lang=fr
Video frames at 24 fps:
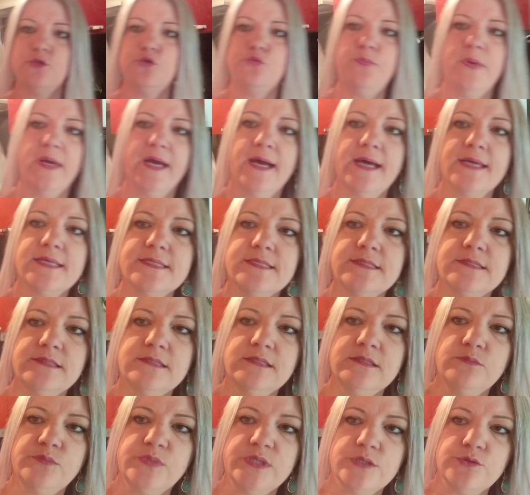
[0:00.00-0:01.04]
c'est du pain
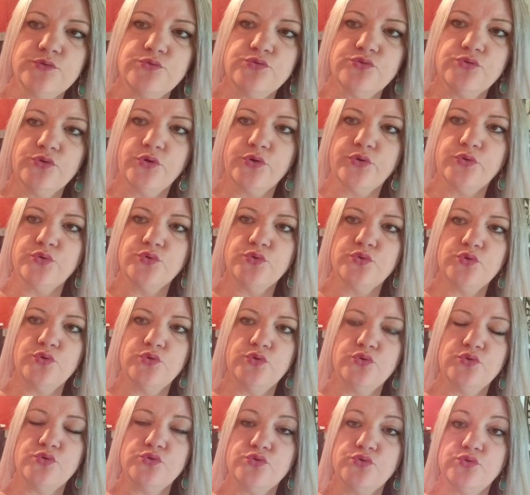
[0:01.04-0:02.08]
rassis bien sûr que
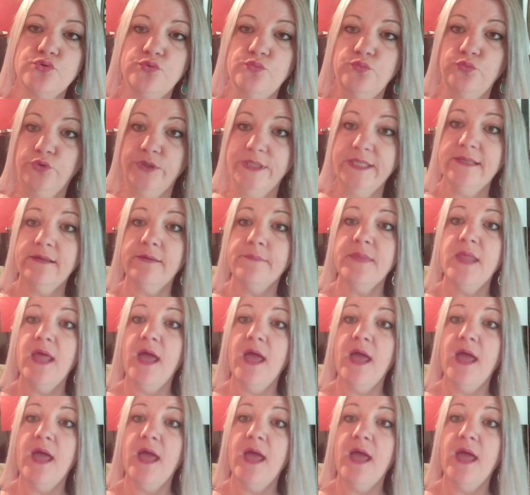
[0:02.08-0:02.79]
je mouline.